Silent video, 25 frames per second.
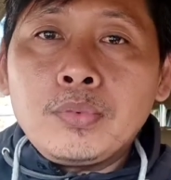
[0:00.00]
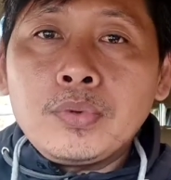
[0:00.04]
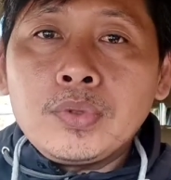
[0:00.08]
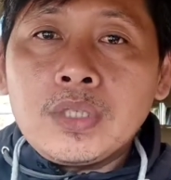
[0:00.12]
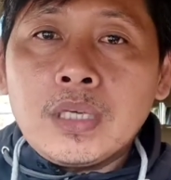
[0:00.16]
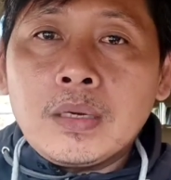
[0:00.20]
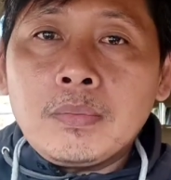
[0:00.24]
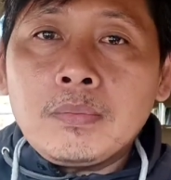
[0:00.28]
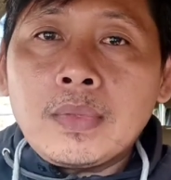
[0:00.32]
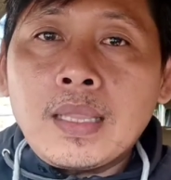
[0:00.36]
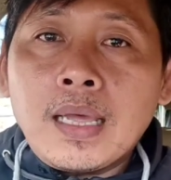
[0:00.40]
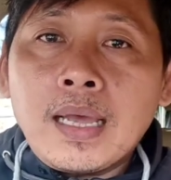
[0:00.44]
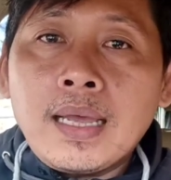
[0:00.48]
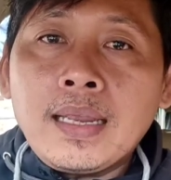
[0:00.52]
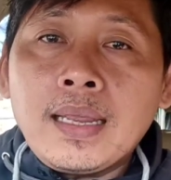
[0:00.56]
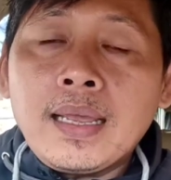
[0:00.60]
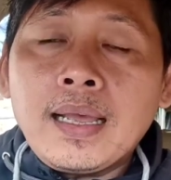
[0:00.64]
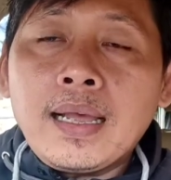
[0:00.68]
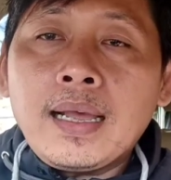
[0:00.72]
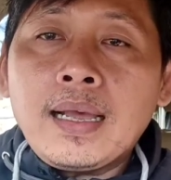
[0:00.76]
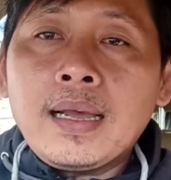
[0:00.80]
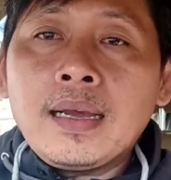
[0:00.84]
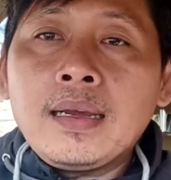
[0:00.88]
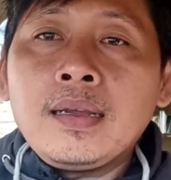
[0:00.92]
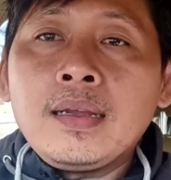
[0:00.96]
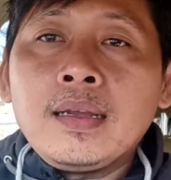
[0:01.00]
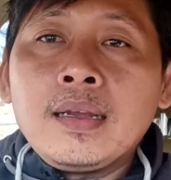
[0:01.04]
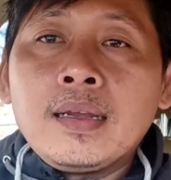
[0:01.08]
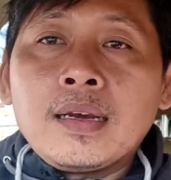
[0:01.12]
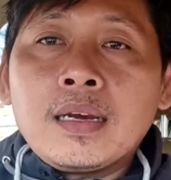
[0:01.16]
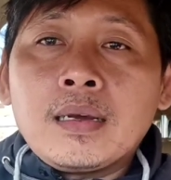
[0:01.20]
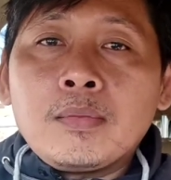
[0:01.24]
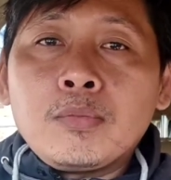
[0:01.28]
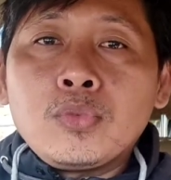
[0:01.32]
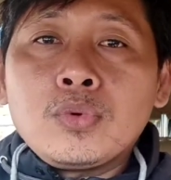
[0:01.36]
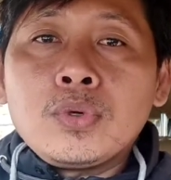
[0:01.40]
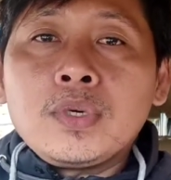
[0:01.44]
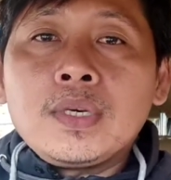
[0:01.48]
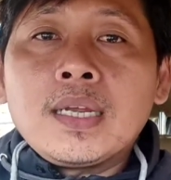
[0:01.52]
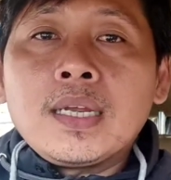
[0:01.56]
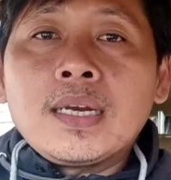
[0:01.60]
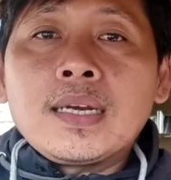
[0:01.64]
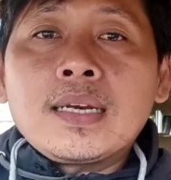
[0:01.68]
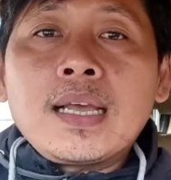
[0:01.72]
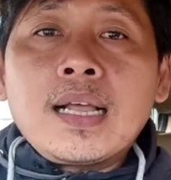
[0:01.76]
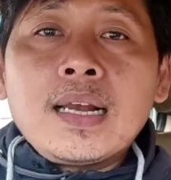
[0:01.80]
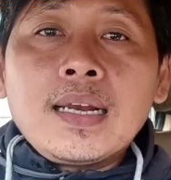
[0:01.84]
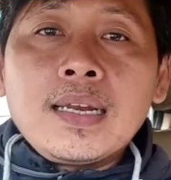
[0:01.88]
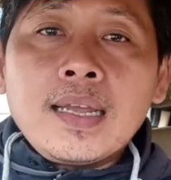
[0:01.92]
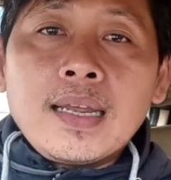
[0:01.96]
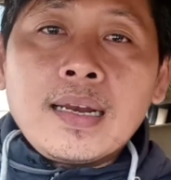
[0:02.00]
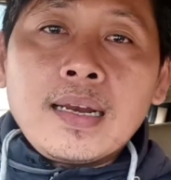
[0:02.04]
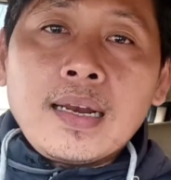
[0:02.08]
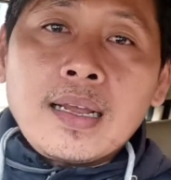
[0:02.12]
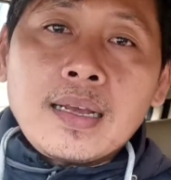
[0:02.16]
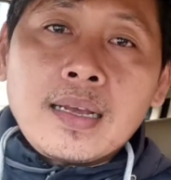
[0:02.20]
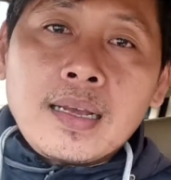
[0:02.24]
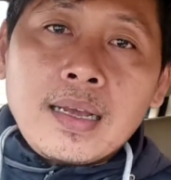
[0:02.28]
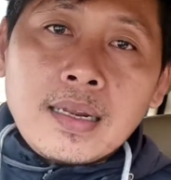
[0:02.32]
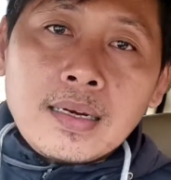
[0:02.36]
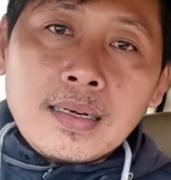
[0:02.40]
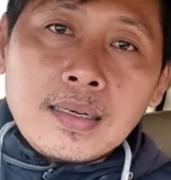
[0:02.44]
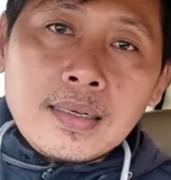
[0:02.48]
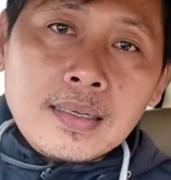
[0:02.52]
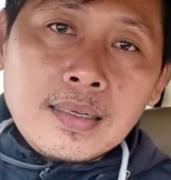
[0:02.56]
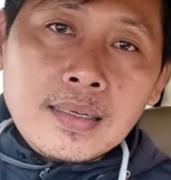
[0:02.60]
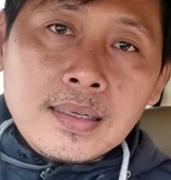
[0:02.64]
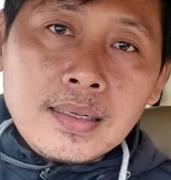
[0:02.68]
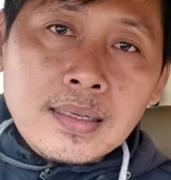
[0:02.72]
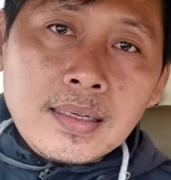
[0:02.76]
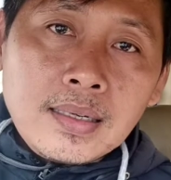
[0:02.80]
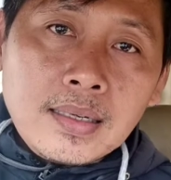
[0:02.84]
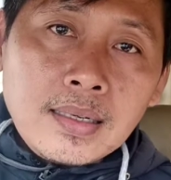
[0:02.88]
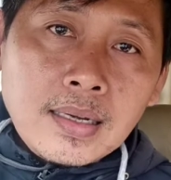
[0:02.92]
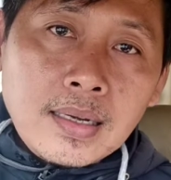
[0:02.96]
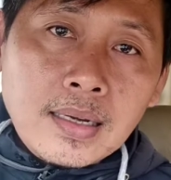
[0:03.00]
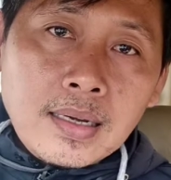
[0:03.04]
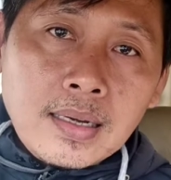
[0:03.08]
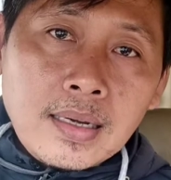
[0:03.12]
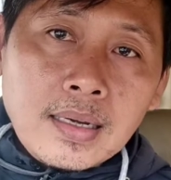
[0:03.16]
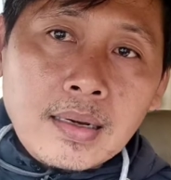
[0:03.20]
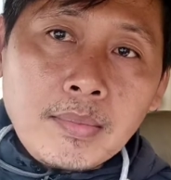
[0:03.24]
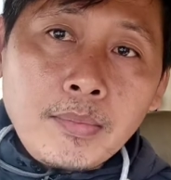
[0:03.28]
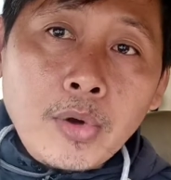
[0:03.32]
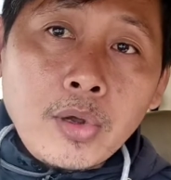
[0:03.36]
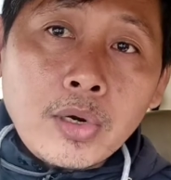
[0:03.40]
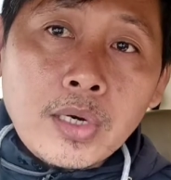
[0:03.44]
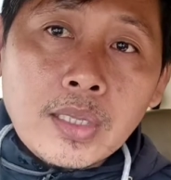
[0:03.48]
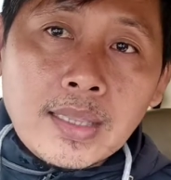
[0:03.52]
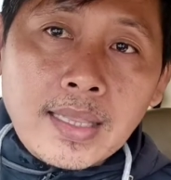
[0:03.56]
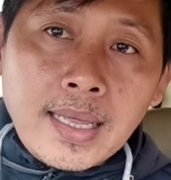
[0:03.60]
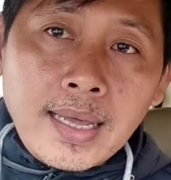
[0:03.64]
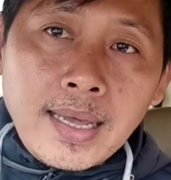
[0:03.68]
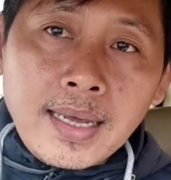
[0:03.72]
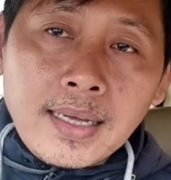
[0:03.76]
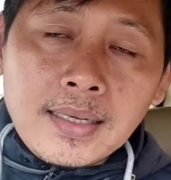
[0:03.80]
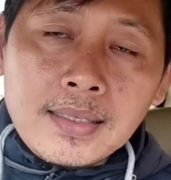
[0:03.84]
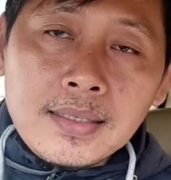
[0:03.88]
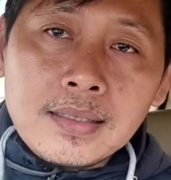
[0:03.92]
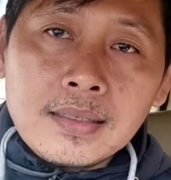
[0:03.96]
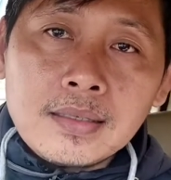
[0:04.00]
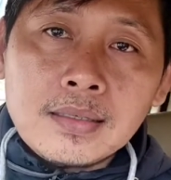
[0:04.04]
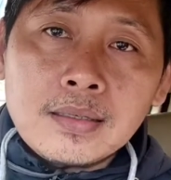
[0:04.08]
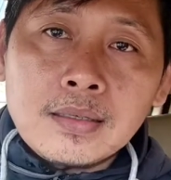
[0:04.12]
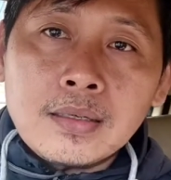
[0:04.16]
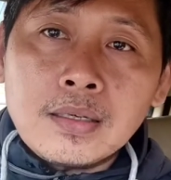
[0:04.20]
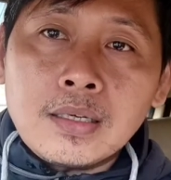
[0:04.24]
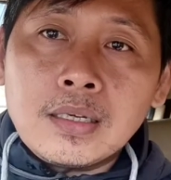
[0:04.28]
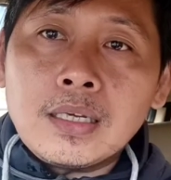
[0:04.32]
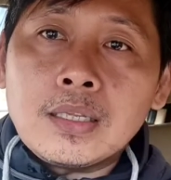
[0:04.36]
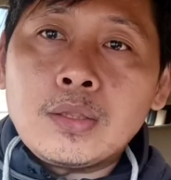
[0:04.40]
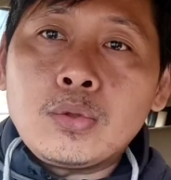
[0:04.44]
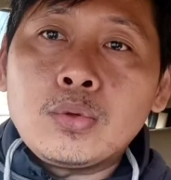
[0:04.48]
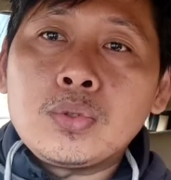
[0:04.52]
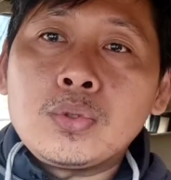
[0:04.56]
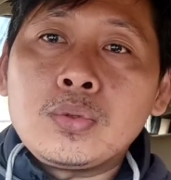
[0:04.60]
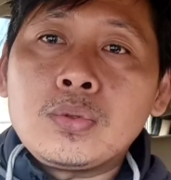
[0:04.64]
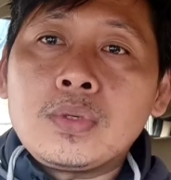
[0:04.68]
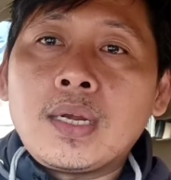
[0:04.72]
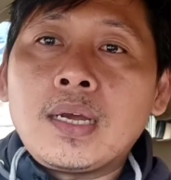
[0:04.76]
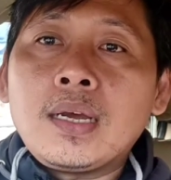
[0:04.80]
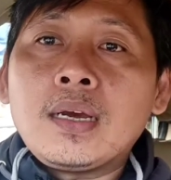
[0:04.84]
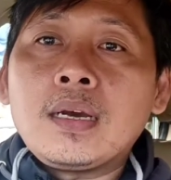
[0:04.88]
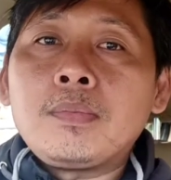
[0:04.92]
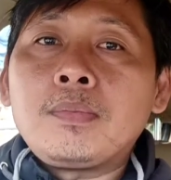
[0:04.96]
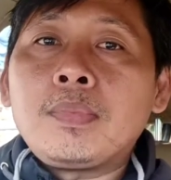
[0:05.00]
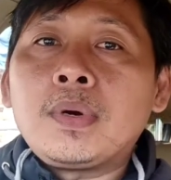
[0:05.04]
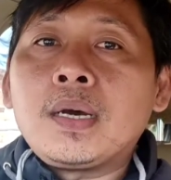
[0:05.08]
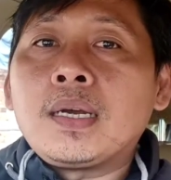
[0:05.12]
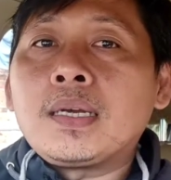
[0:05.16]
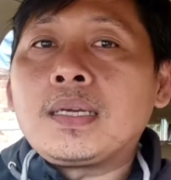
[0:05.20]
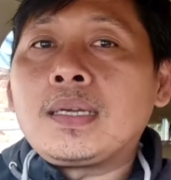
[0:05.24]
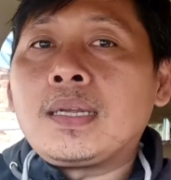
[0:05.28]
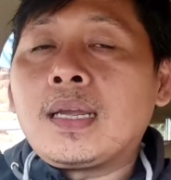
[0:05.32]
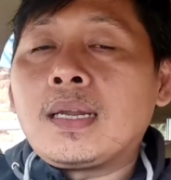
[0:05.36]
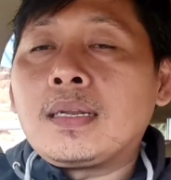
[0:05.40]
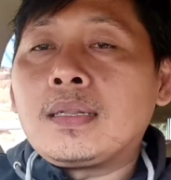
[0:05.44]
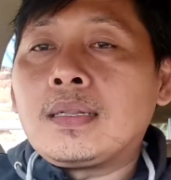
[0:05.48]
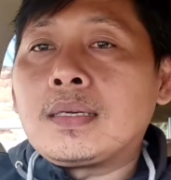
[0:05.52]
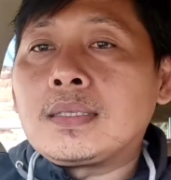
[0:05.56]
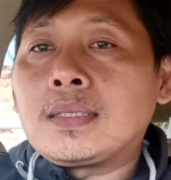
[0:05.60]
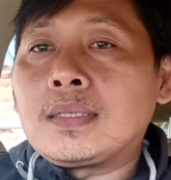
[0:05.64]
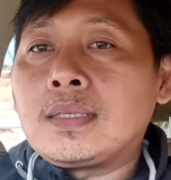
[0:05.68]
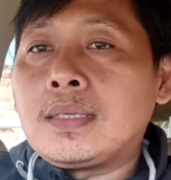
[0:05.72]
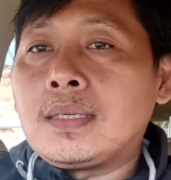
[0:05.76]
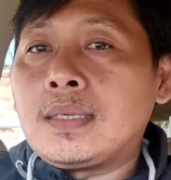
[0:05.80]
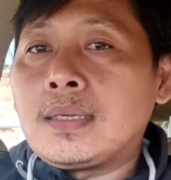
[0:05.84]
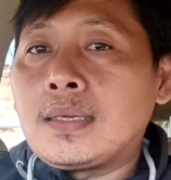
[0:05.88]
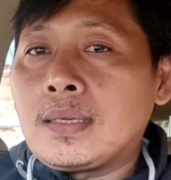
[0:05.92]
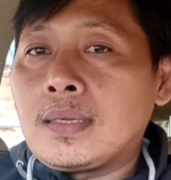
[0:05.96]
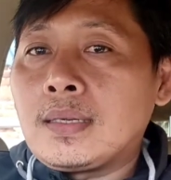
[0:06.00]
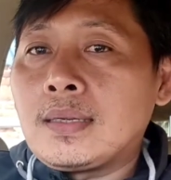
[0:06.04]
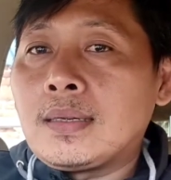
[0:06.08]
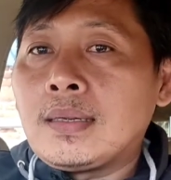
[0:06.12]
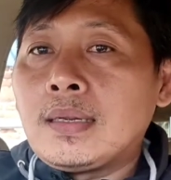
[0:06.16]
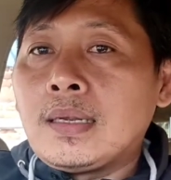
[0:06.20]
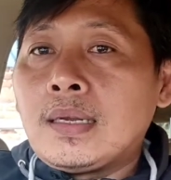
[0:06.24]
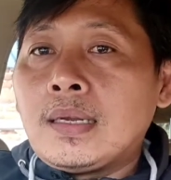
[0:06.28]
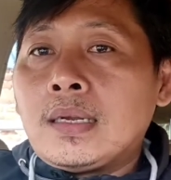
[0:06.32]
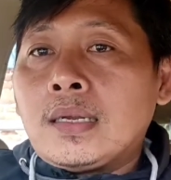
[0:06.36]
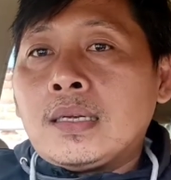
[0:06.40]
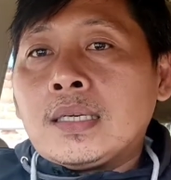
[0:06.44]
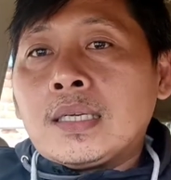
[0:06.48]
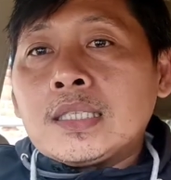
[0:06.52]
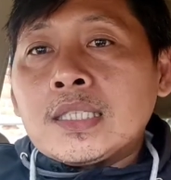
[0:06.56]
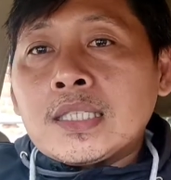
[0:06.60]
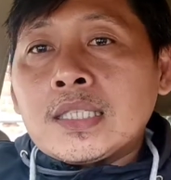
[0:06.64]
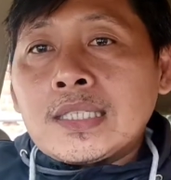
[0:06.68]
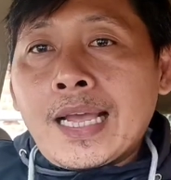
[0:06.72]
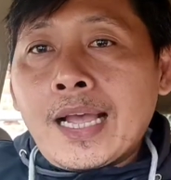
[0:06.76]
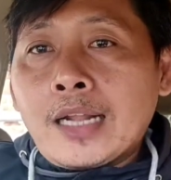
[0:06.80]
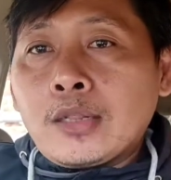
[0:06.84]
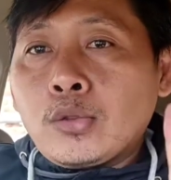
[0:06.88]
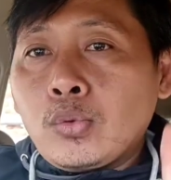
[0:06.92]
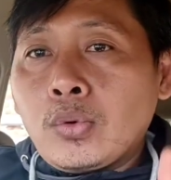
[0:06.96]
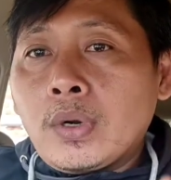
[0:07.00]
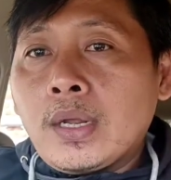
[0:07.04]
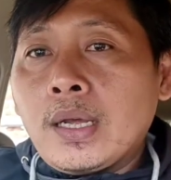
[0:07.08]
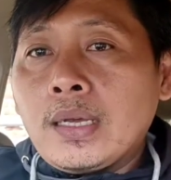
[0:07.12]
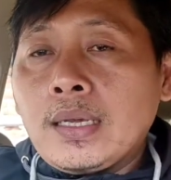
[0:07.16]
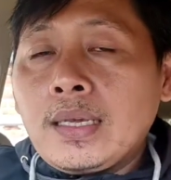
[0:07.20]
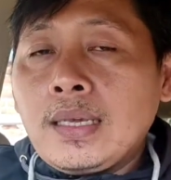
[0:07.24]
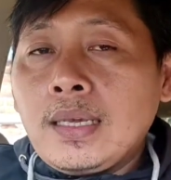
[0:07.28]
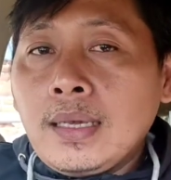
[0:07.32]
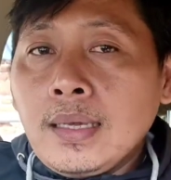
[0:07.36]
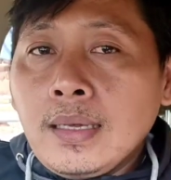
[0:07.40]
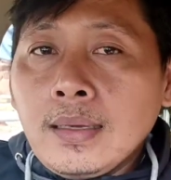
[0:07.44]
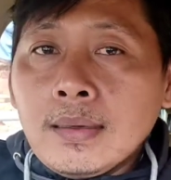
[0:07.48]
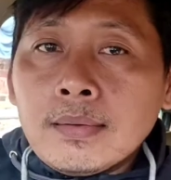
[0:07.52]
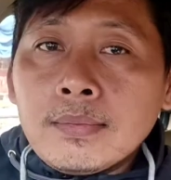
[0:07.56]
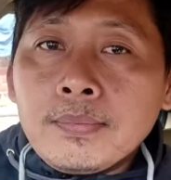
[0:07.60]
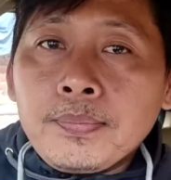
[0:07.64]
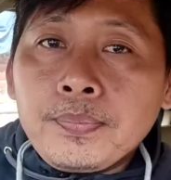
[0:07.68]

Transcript: jam tayang kemudian kalian akan di uh, monetize itu sudah kebahagiaan tersendiri satu lagi